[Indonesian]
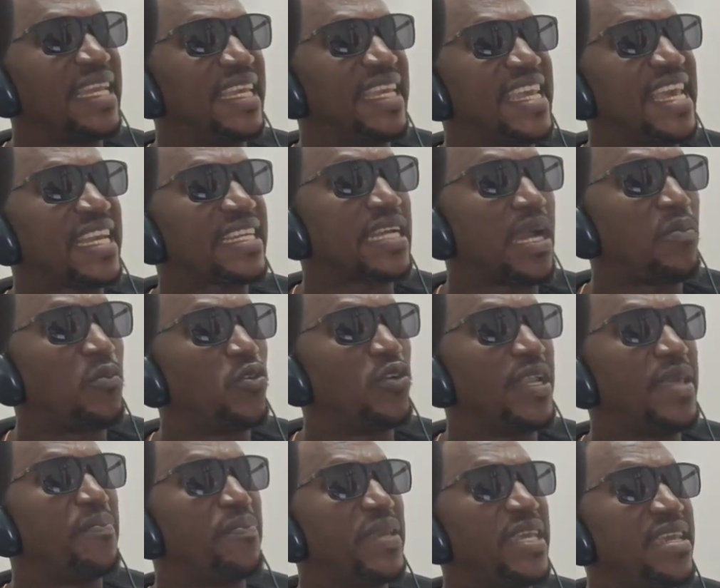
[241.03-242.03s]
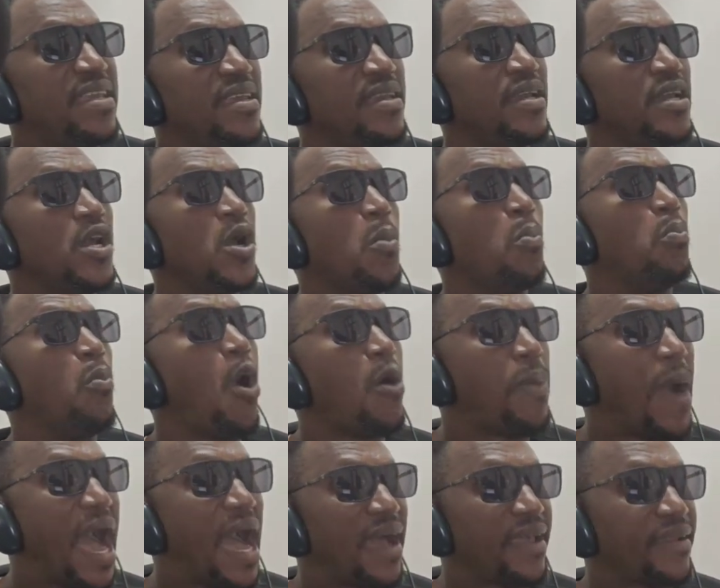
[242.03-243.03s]
ingin lihat kamu lebih
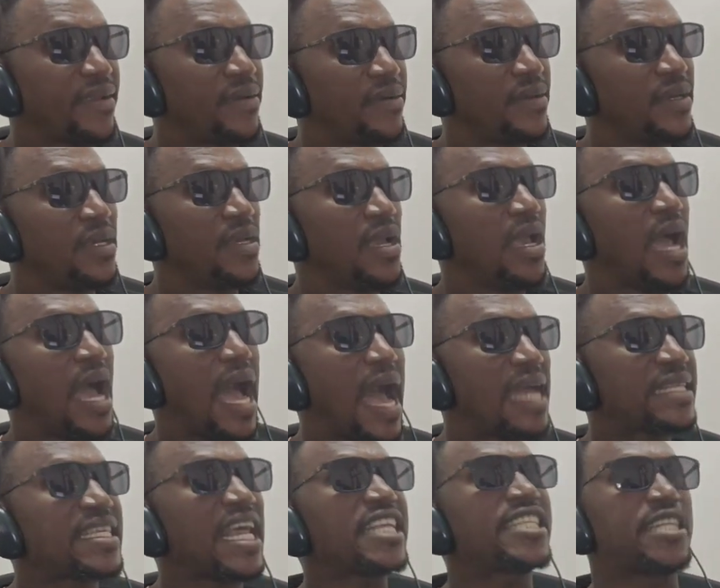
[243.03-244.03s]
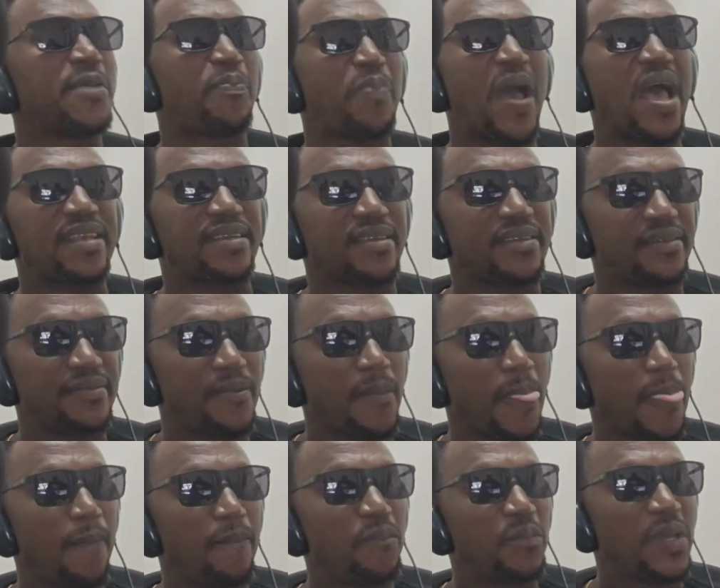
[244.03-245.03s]
mobile, oh. Ata cepat,
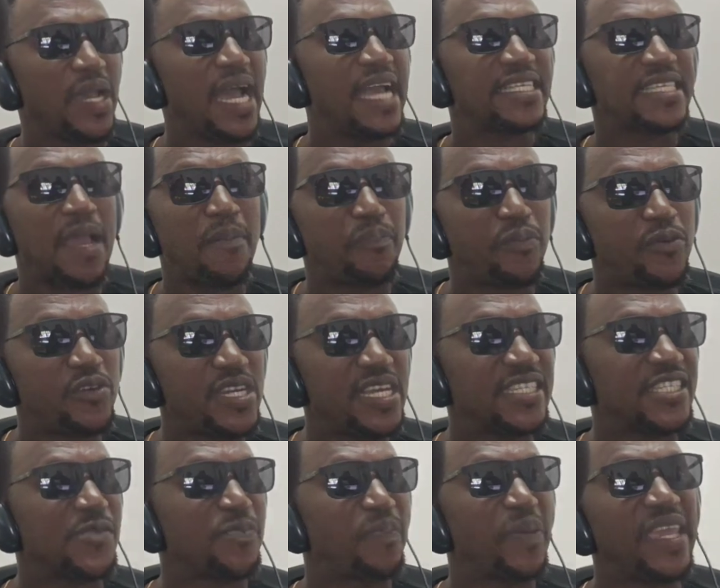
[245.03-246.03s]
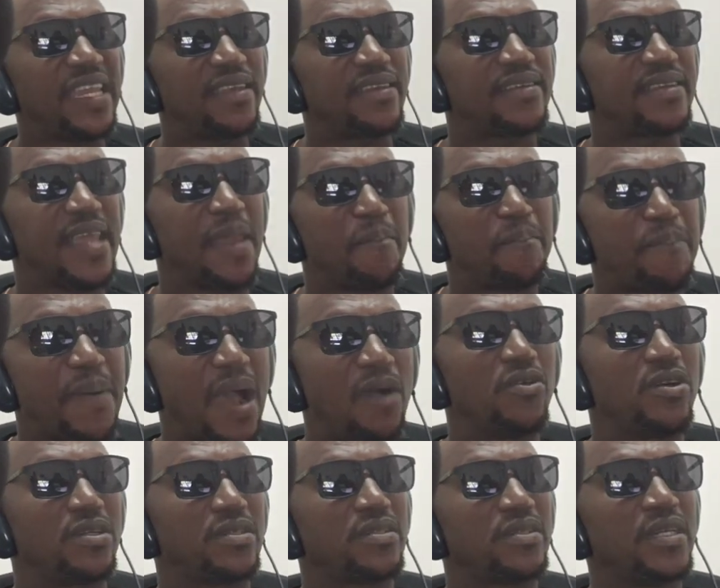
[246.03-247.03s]
Ata punya speed dan
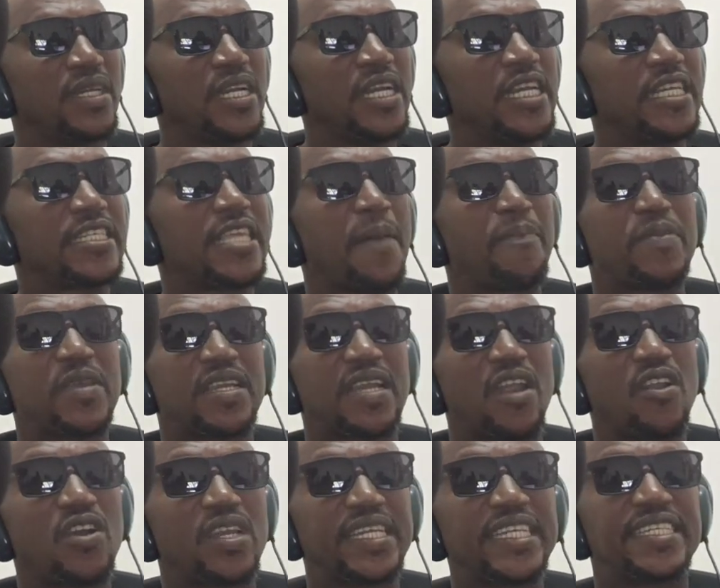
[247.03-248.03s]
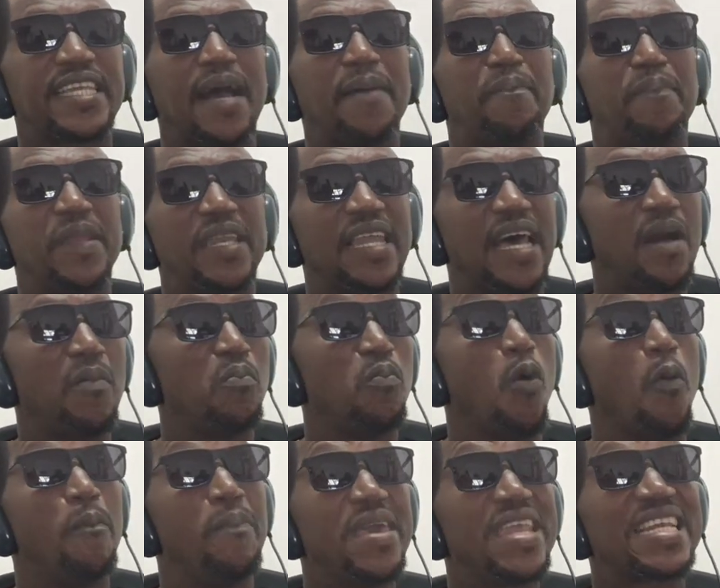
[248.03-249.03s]
power. Oh. Tapi kalau kita
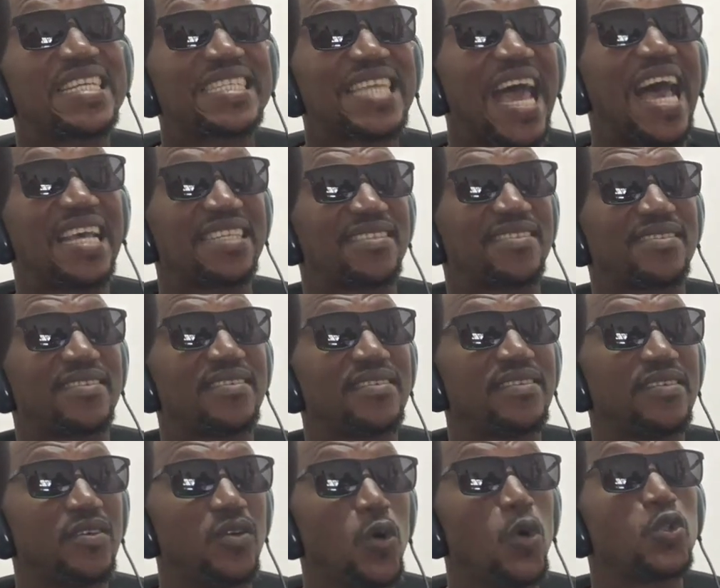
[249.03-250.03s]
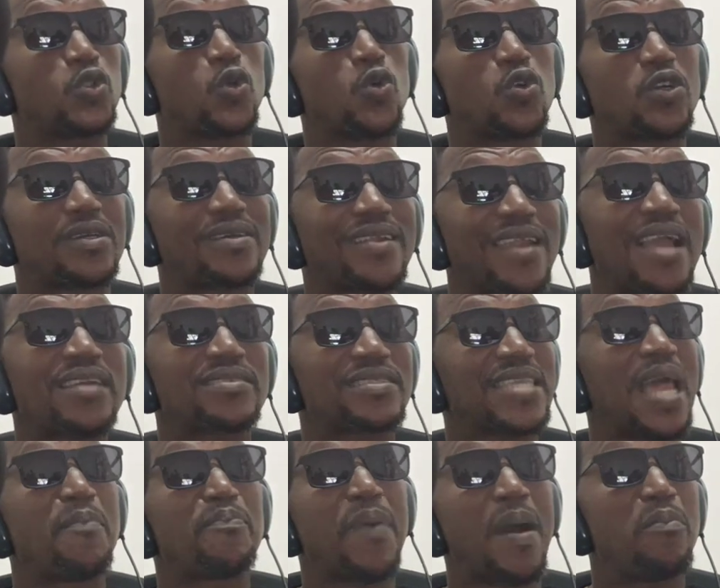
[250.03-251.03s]
bilang mobilitas, untuk
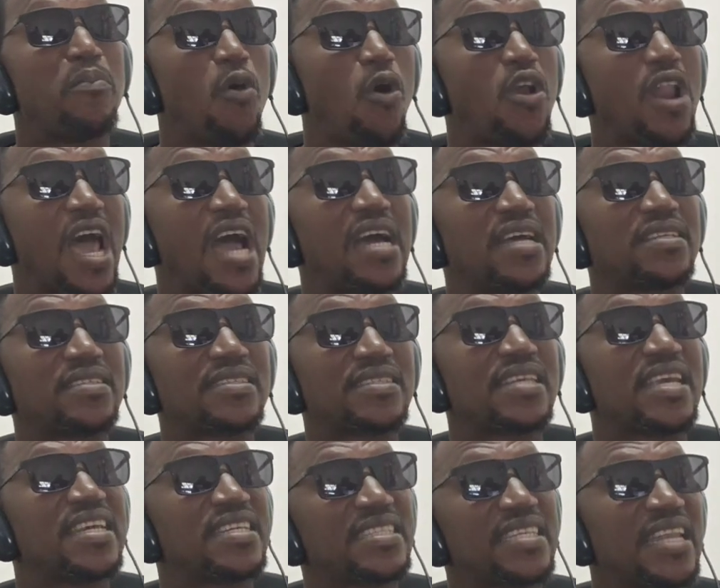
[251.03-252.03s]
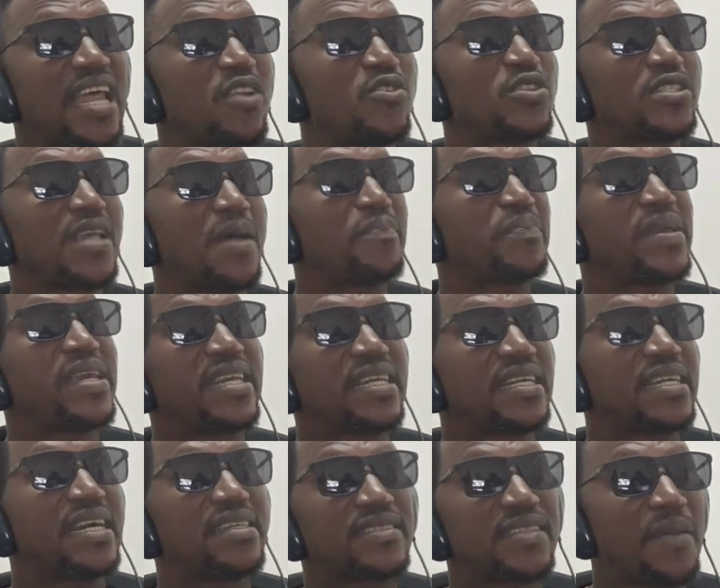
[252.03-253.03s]
crack tanpa bola, yeah. saya selalu
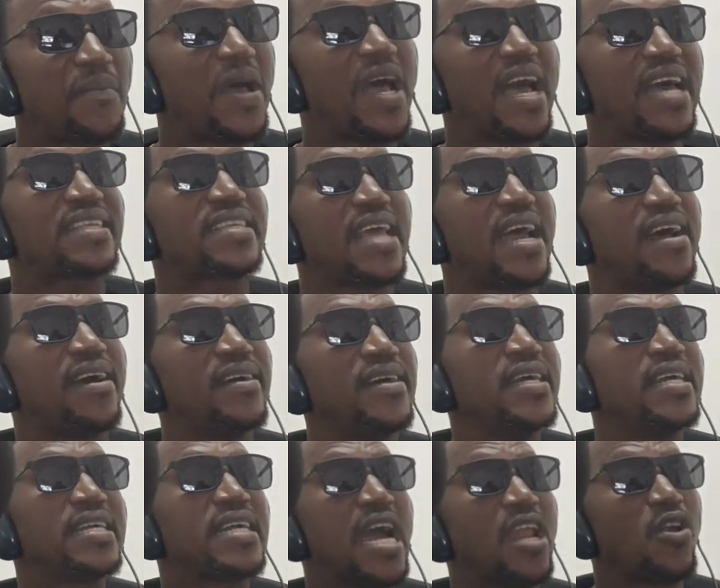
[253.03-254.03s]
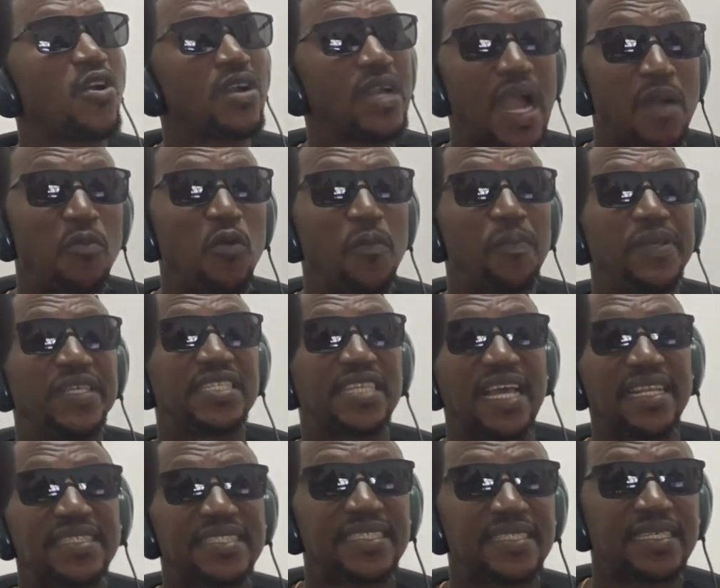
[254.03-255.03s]
sampaikan sama Atta, kalau kamu
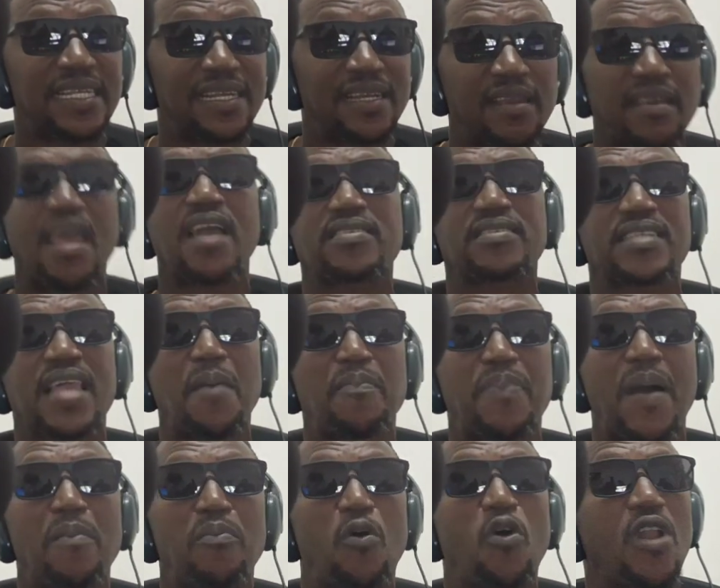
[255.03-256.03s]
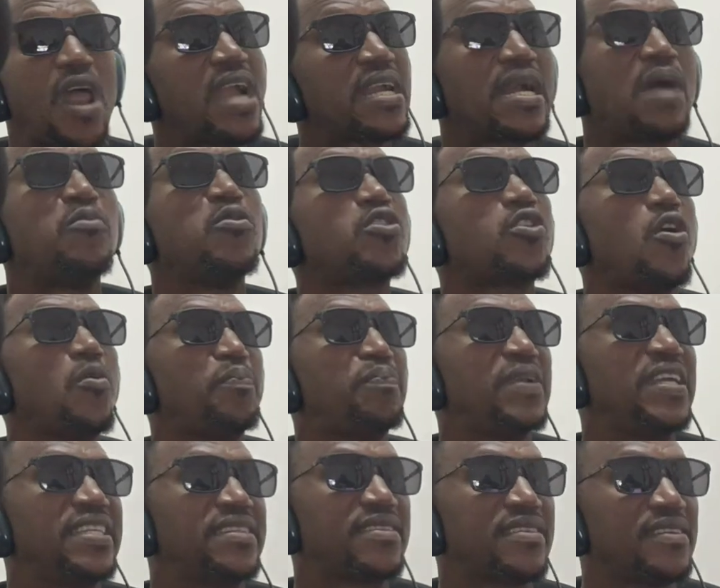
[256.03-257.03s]
bisa crack tanpa bola, kamu
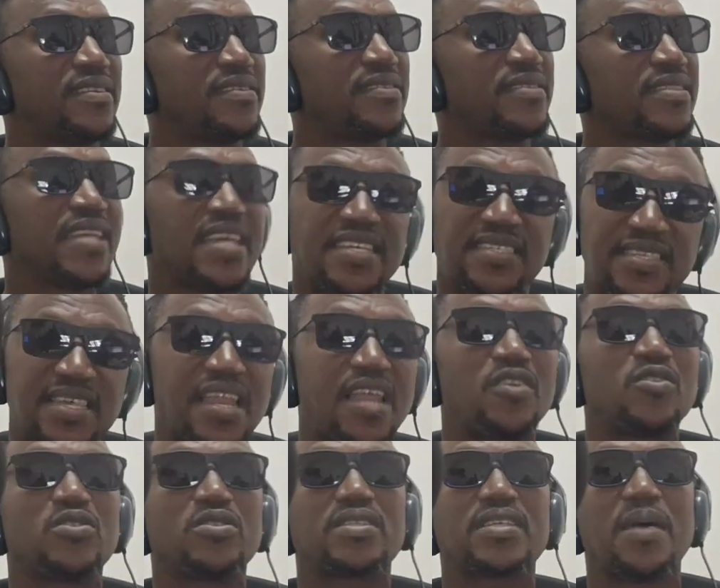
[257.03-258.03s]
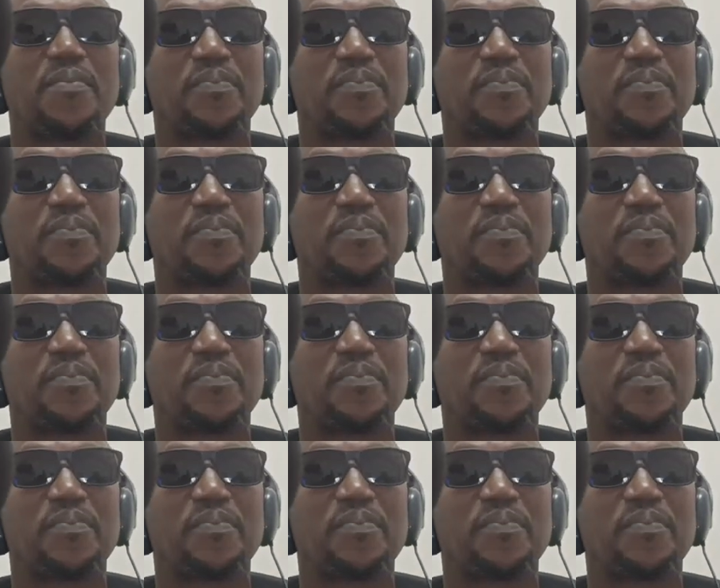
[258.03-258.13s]
komplit. Yeah. Saya selalu